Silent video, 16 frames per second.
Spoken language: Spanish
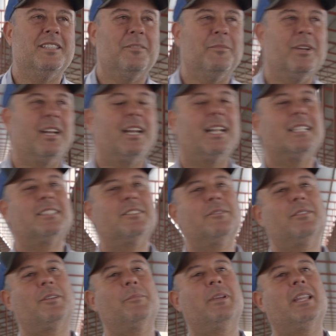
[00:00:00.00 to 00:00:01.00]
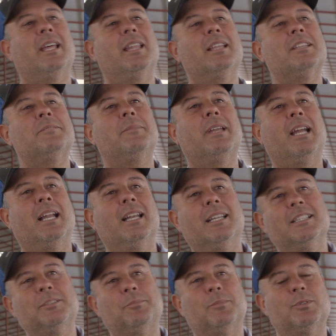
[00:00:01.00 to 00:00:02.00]
Sí, mira, las enfermedades
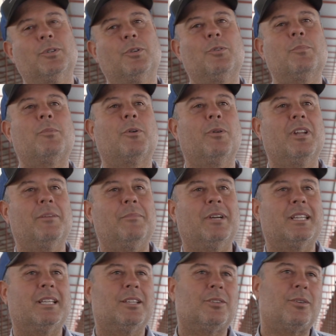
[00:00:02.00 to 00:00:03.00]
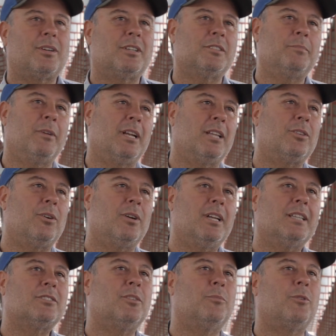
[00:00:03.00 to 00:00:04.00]
virales pues, son un problema tanto
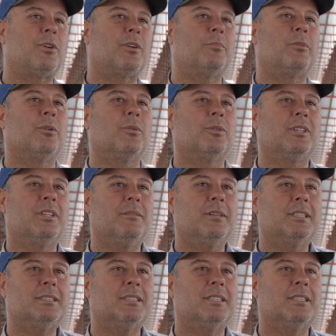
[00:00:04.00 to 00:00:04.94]
respiratorias como reproductivas,